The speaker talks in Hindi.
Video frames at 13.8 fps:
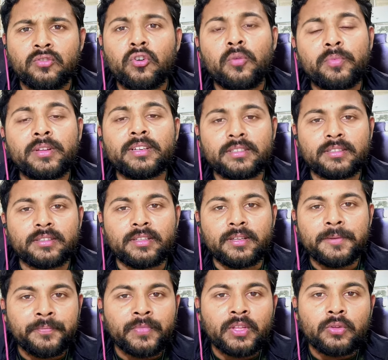कॉपी कर सकते
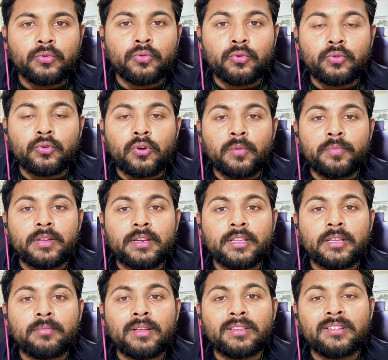हैं तो कॉपी
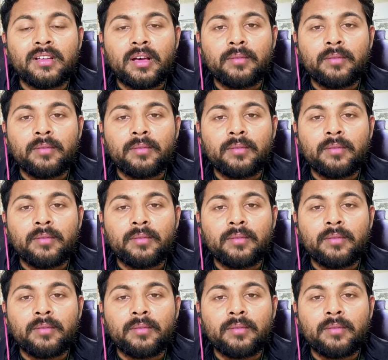करने के बाद